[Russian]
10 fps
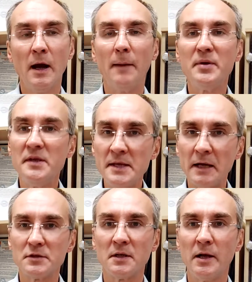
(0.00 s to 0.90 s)

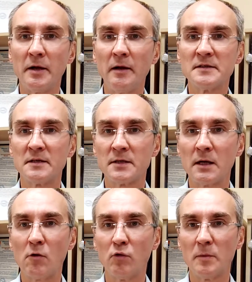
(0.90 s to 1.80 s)
объединяются для реализации
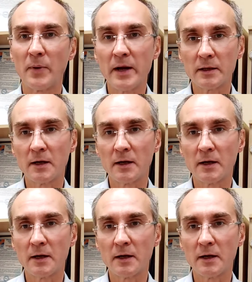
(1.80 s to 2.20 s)
какого-то проекта,